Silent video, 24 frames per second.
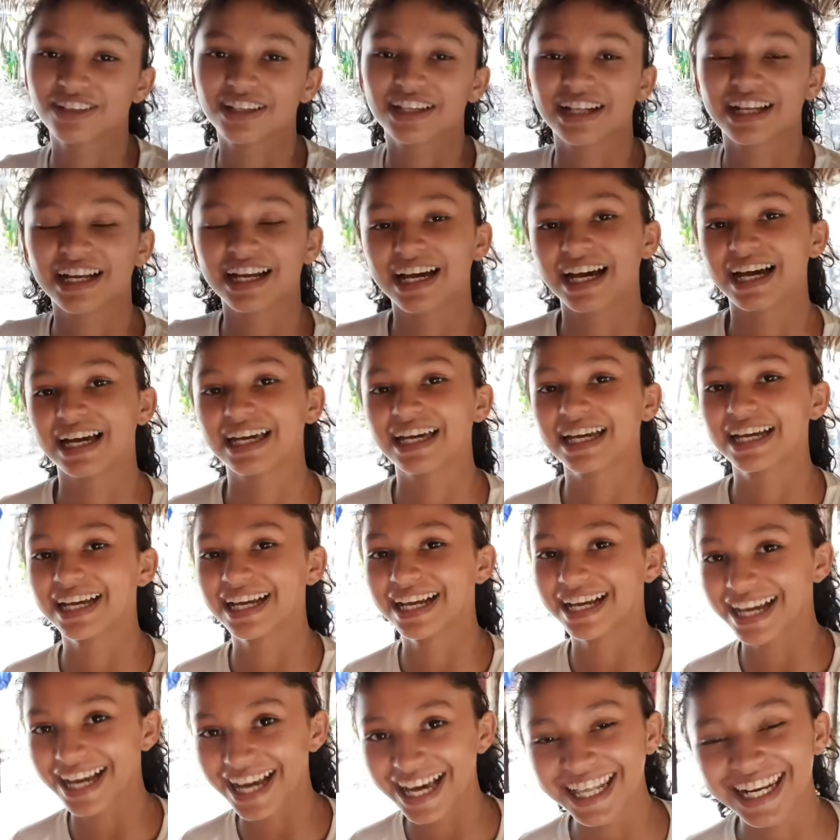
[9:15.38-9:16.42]
dele,
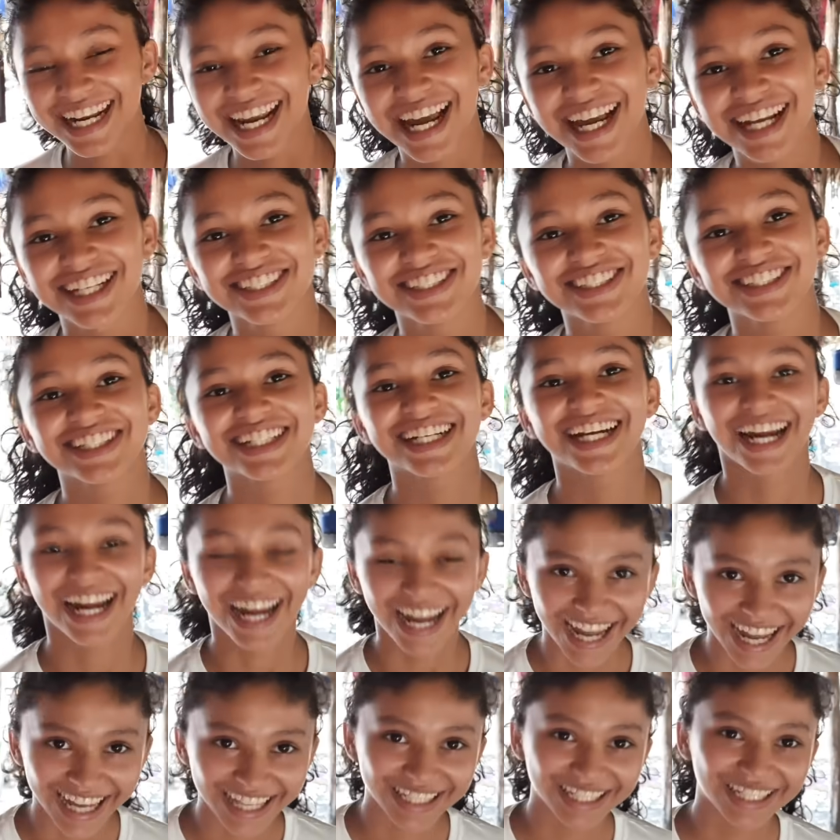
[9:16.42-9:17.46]
Garage Garagem
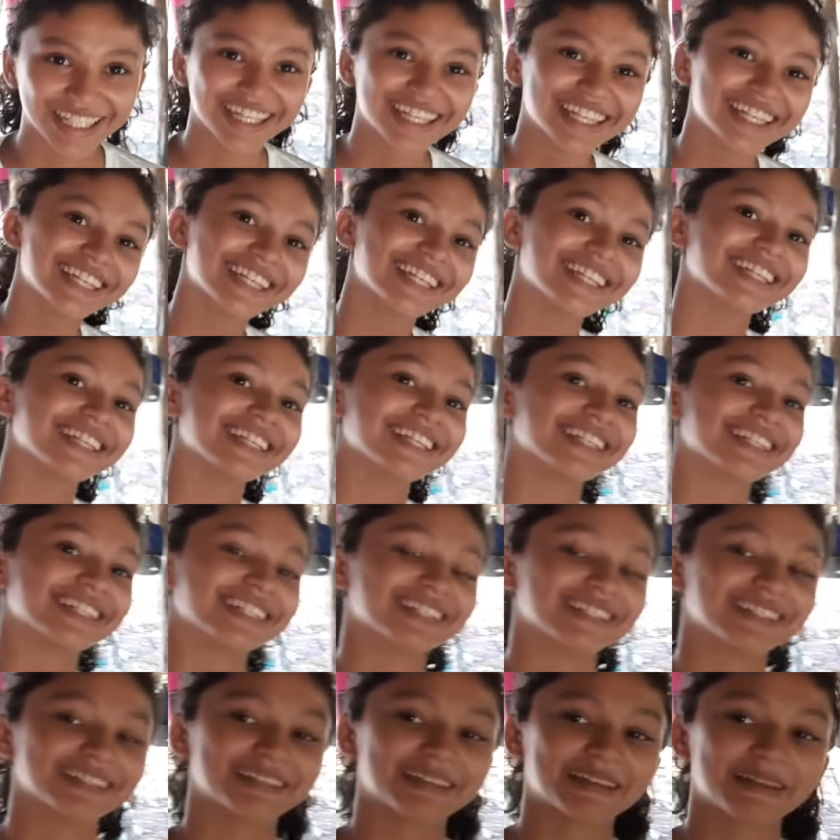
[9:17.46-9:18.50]
K, né? É isso
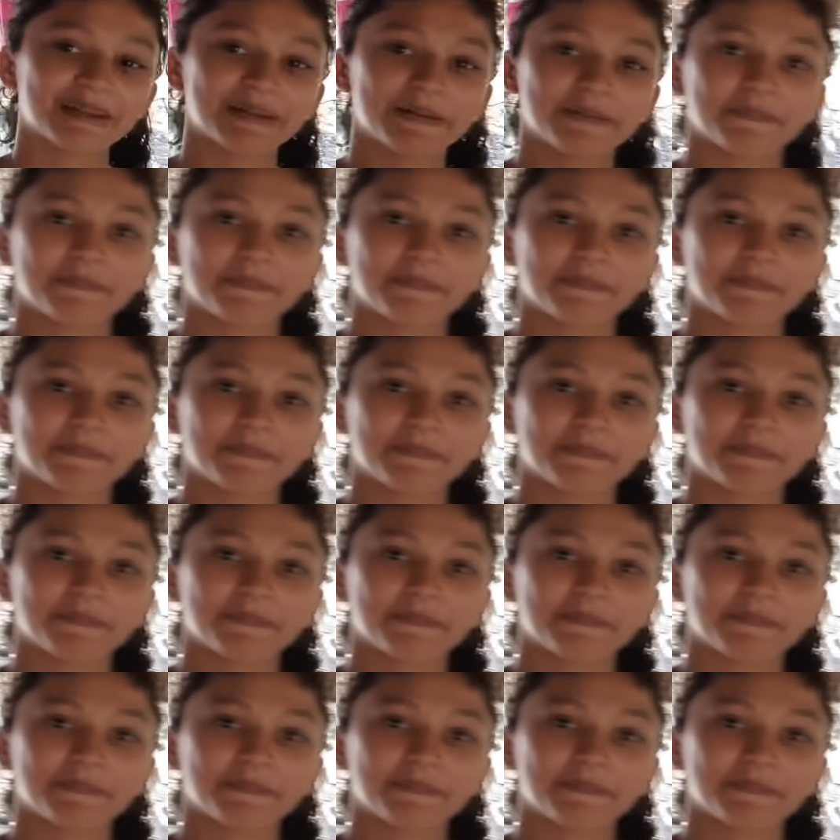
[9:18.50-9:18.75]
aí.